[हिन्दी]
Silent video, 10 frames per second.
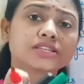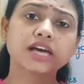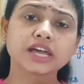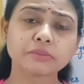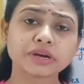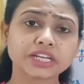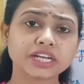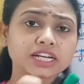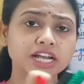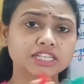सारा
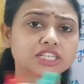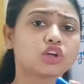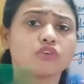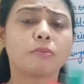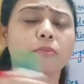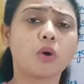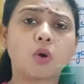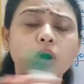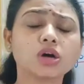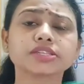मटेरियल डाला जाता है और वो
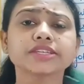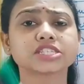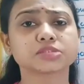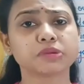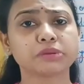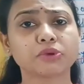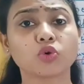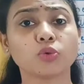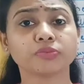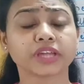बहुत तेज़ स्पीड में
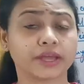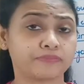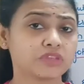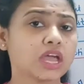घूमता है